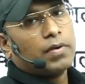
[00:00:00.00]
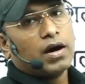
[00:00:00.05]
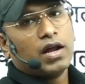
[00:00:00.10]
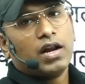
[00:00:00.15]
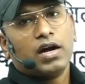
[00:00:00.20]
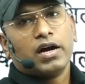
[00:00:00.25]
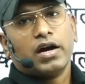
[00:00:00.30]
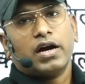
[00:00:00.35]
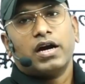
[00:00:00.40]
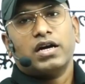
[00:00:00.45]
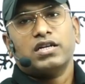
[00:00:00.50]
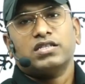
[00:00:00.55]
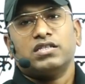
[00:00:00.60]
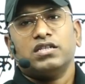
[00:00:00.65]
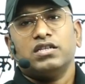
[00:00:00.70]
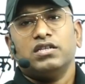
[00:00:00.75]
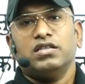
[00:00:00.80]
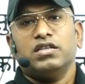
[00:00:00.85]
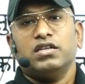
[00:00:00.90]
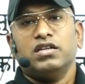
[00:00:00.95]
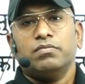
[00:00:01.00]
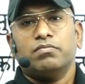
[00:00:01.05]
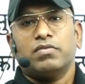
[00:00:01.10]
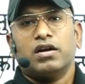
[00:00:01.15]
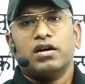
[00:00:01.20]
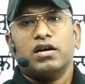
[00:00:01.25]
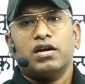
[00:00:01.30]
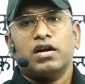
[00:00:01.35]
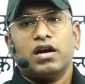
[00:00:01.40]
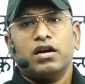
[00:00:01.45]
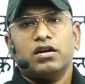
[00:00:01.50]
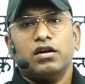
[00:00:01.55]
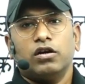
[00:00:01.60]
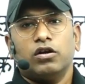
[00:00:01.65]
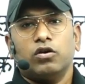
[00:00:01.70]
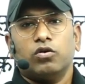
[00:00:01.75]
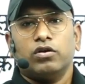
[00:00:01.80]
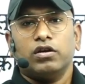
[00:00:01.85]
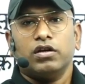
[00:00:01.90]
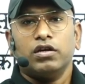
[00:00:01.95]
बालाघाट सीधी मंडला
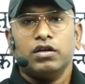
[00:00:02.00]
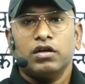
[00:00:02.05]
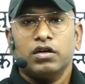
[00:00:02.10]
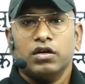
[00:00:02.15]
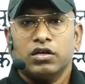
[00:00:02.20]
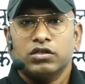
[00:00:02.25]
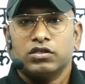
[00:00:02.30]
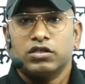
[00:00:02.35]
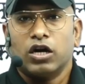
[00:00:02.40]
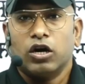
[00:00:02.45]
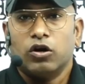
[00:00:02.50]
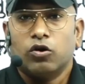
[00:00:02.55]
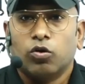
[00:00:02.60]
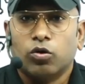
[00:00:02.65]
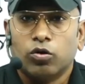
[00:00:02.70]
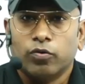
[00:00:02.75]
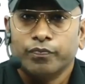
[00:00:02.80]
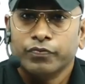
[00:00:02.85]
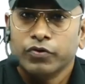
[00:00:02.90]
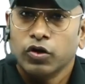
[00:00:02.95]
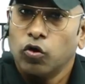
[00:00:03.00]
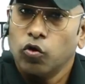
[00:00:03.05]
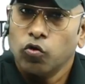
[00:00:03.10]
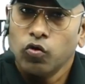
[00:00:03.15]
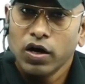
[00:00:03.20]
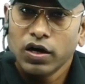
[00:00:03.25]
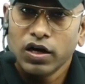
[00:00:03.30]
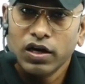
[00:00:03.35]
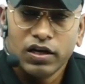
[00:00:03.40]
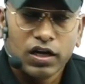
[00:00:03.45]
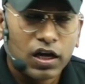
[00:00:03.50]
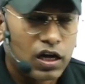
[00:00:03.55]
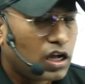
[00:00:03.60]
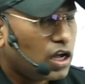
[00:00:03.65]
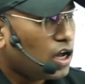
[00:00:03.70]
डिंडोरी शहडोल हुआ क्लियर